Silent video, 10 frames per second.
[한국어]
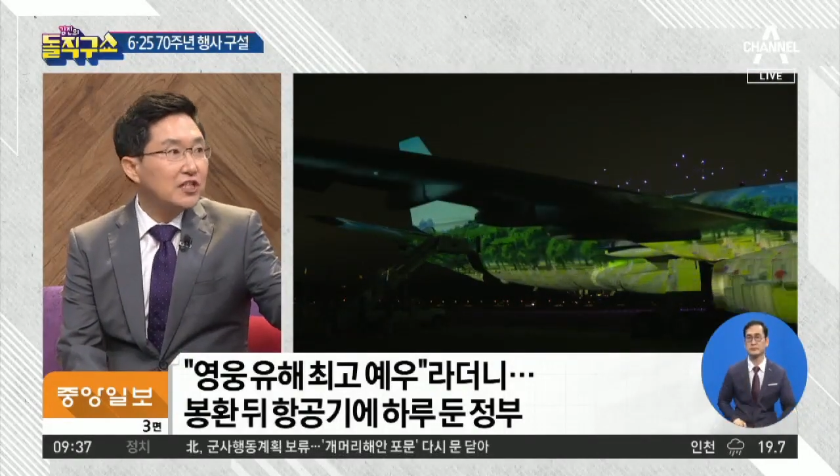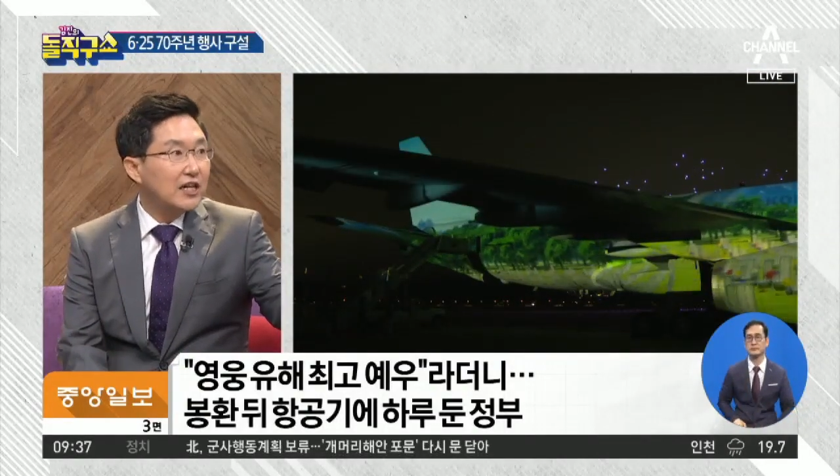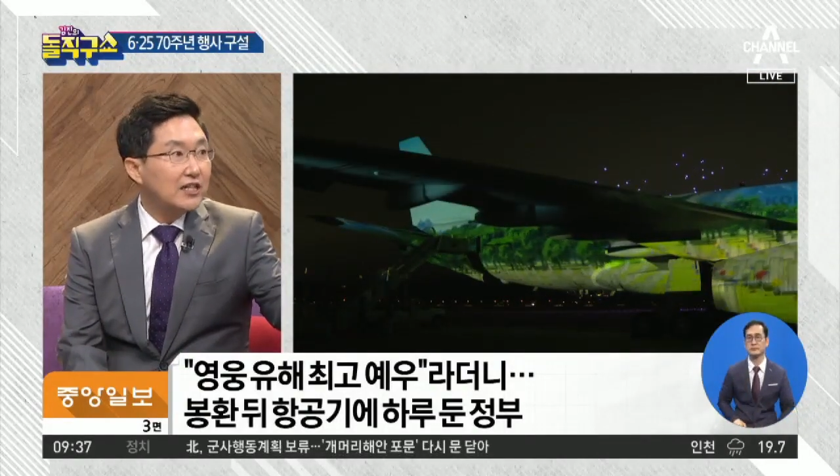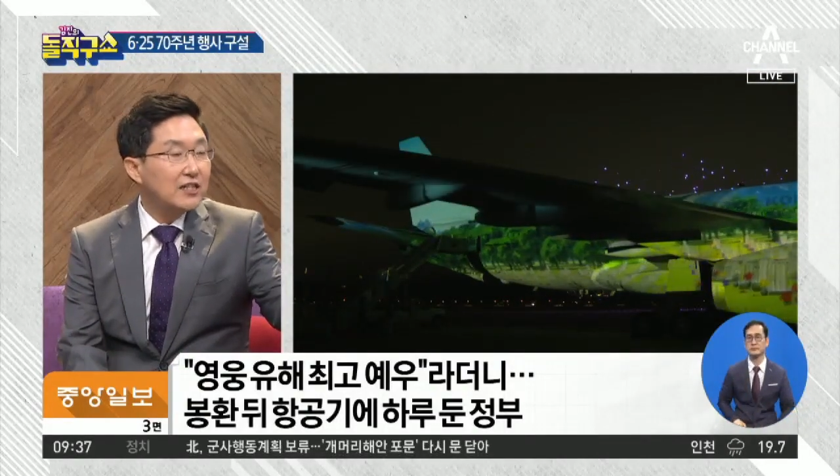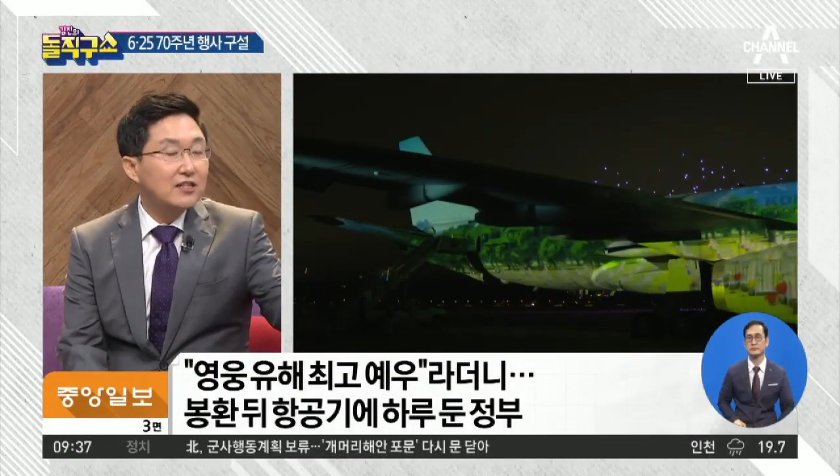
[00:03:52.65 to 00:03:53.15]

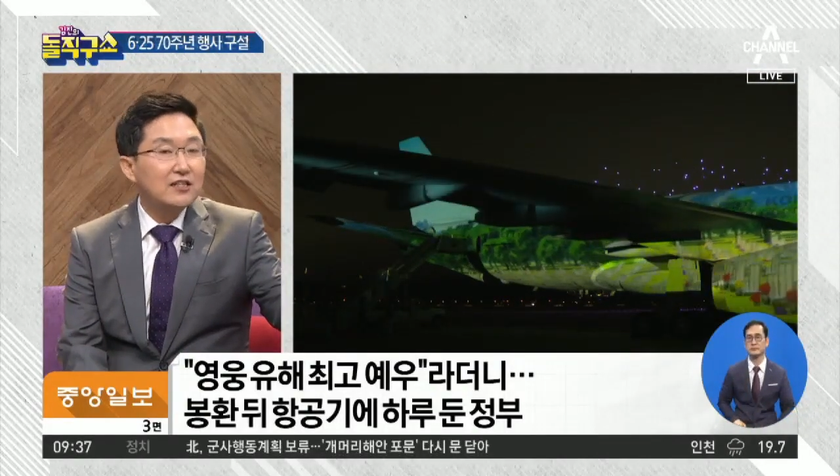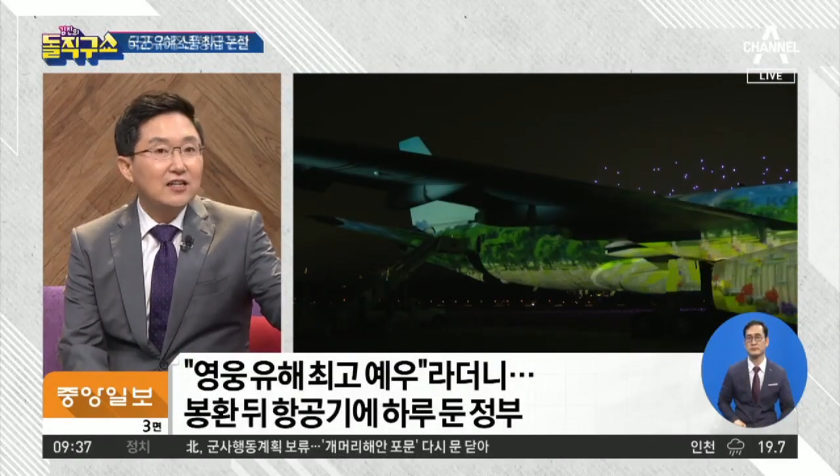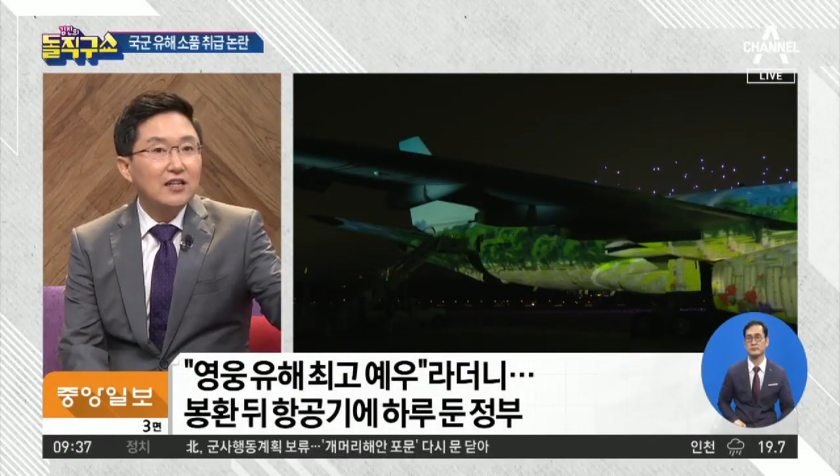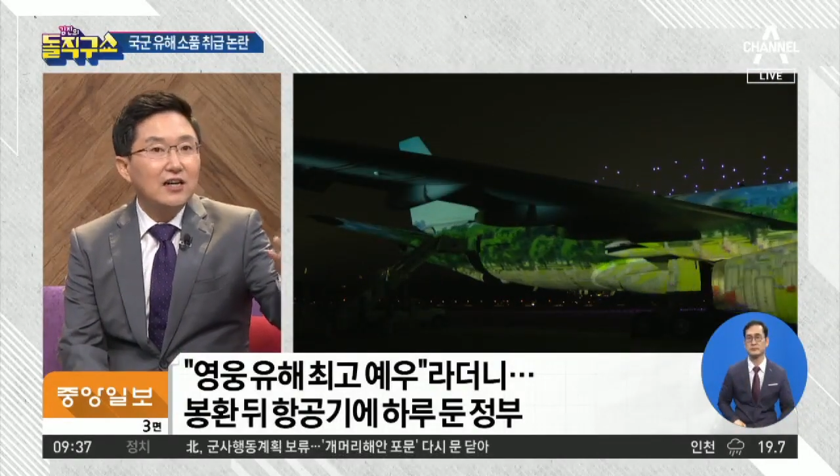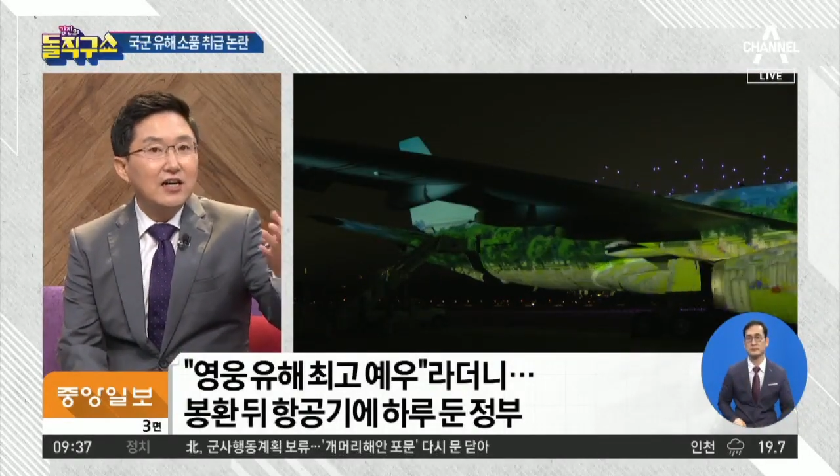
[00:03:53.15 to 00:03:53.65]

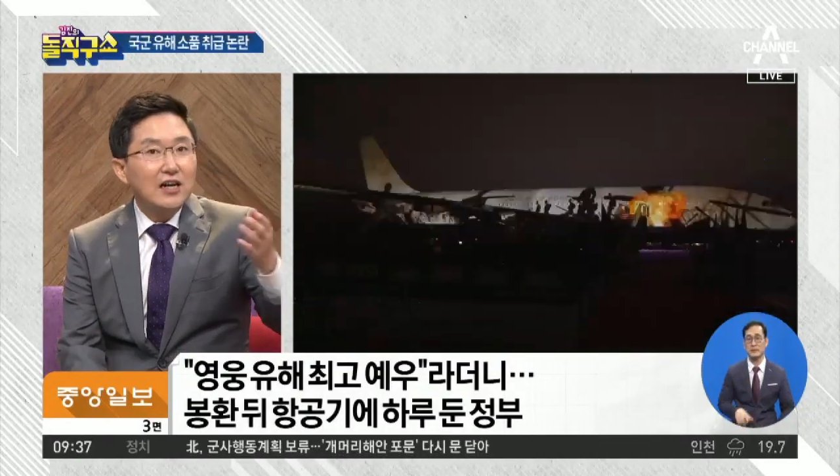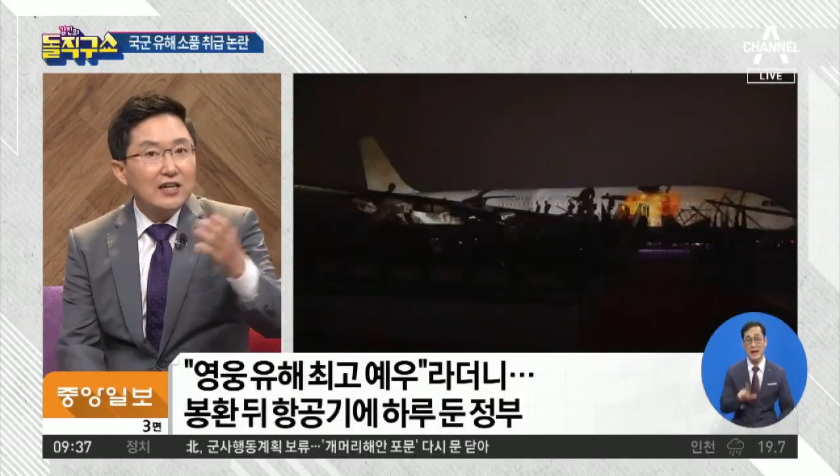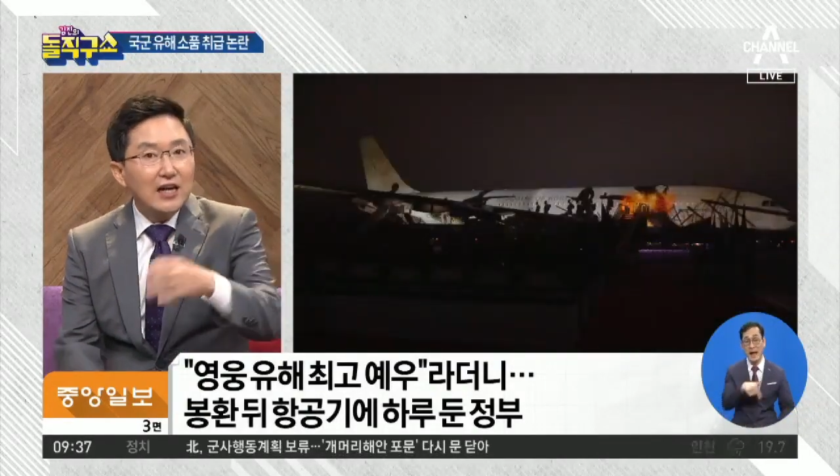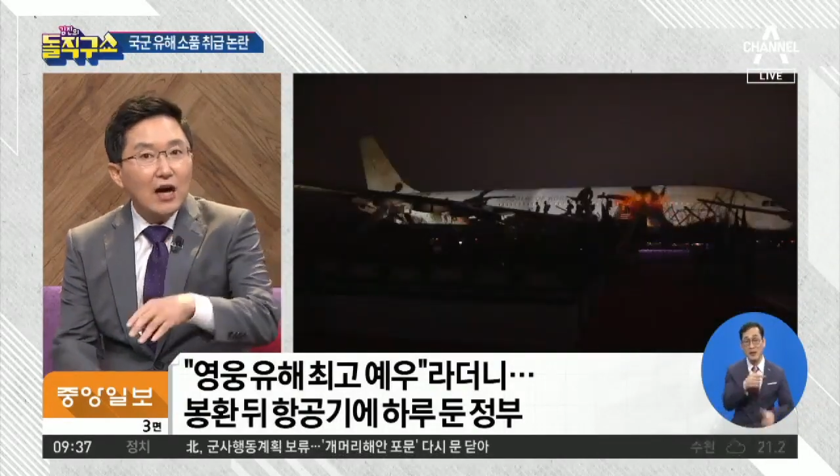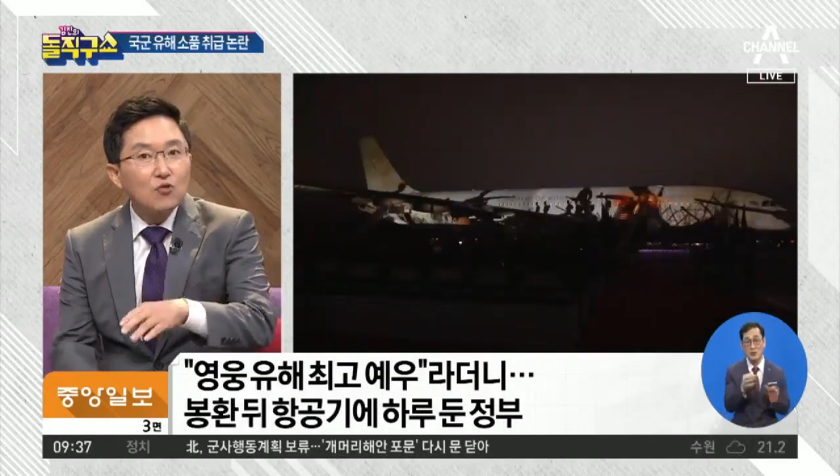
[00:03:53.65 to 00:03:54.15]

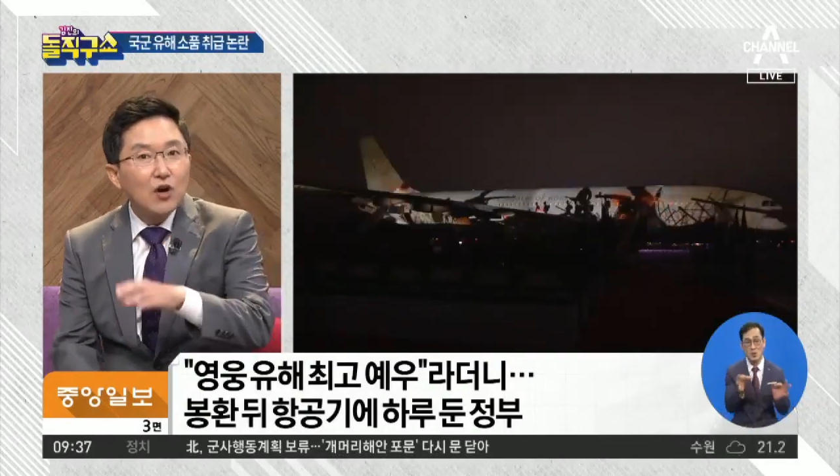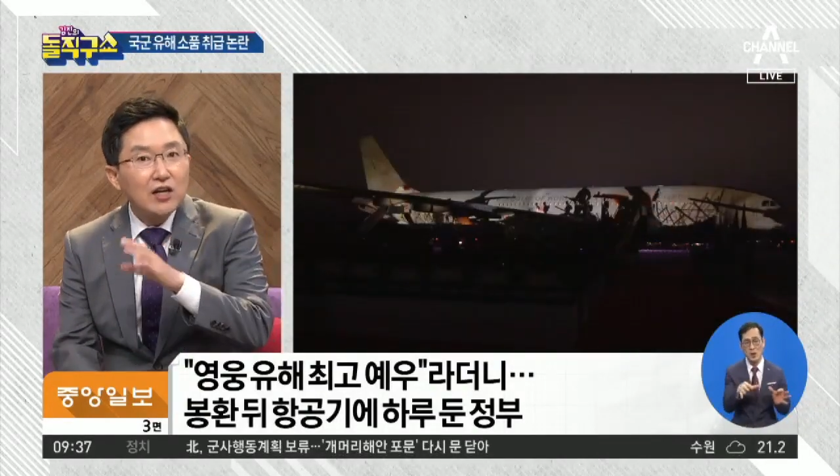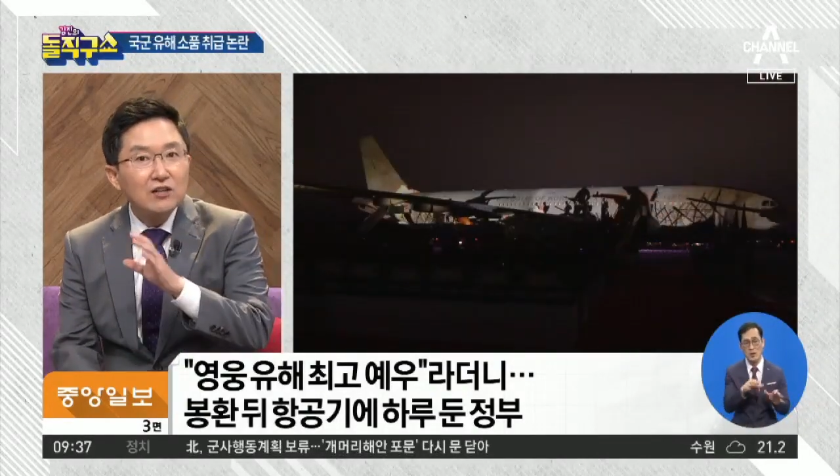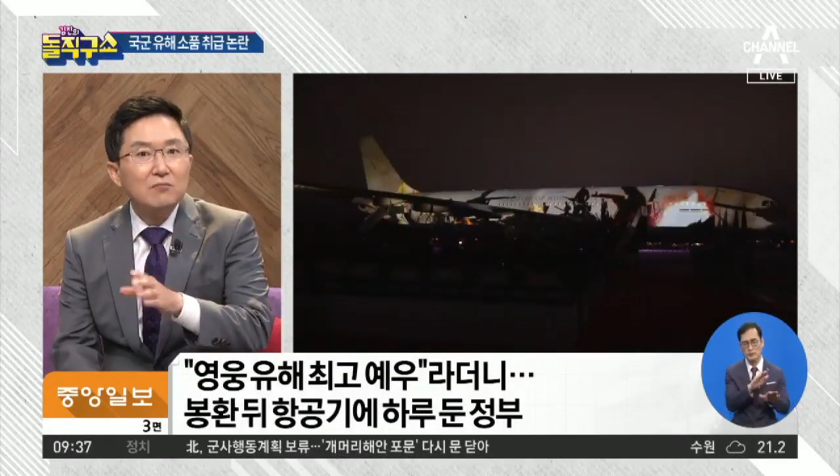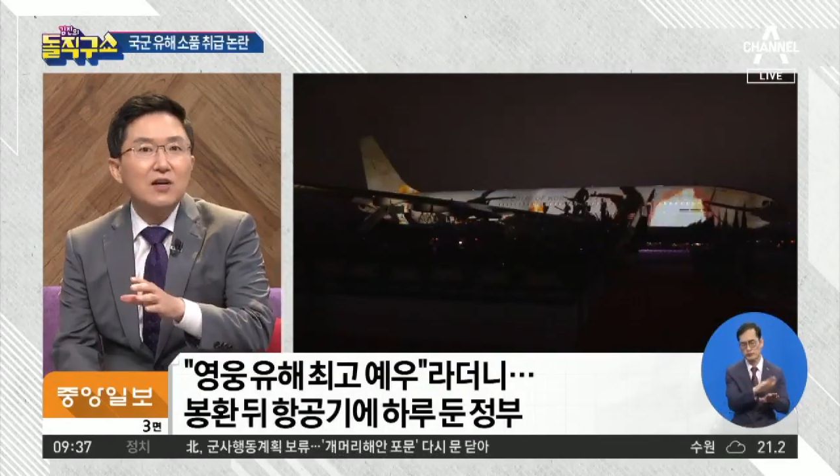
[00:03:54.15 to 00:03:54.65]
않겠느냐라고
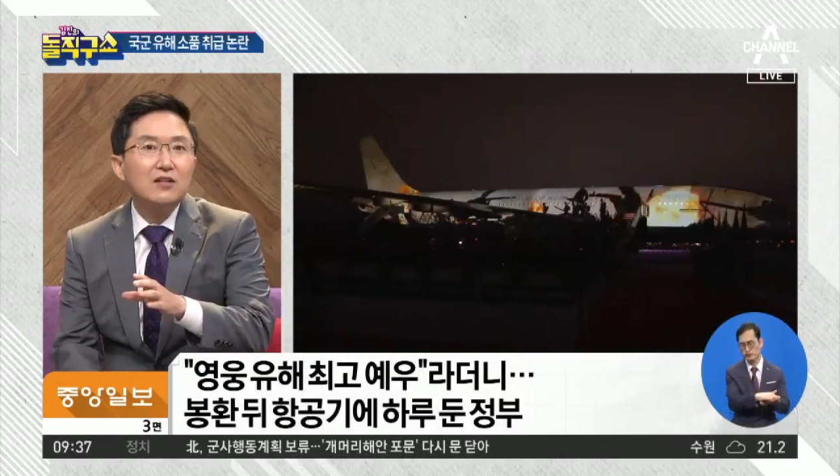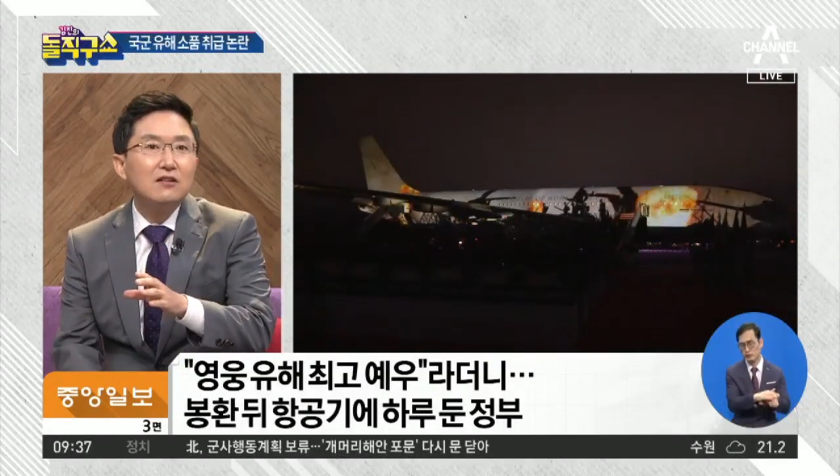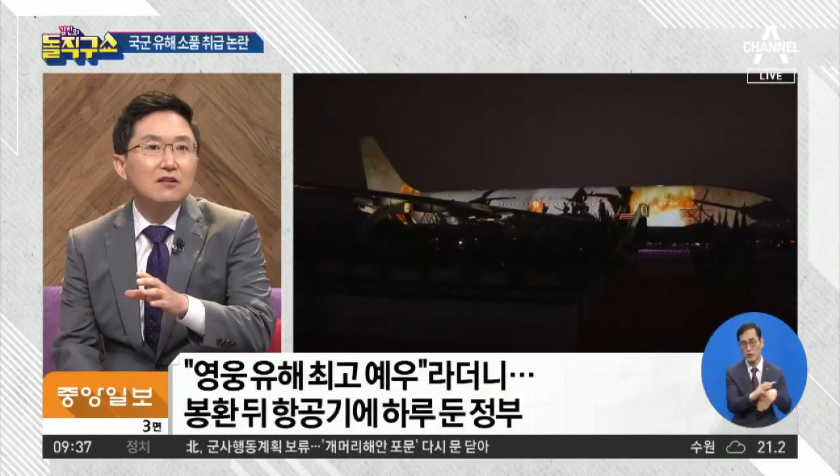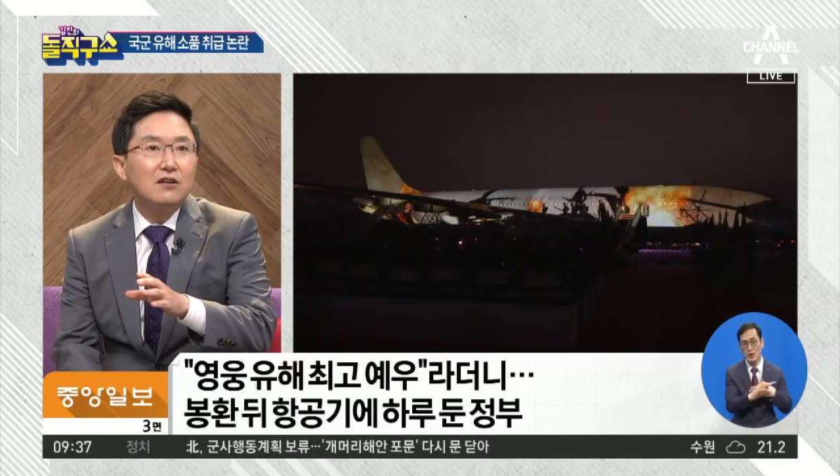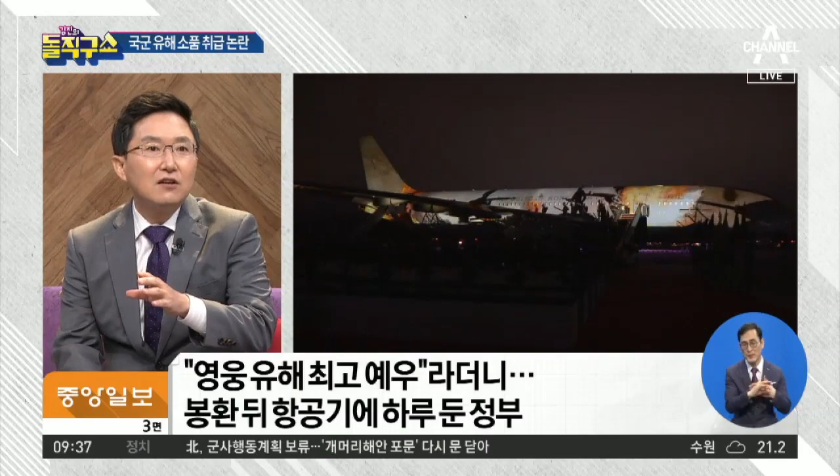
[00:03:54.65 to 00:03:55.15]
하는
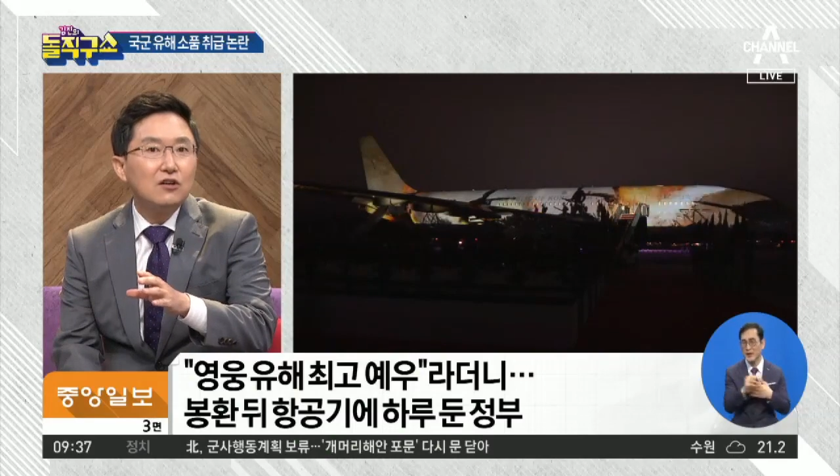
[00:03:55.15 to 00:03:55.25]
말을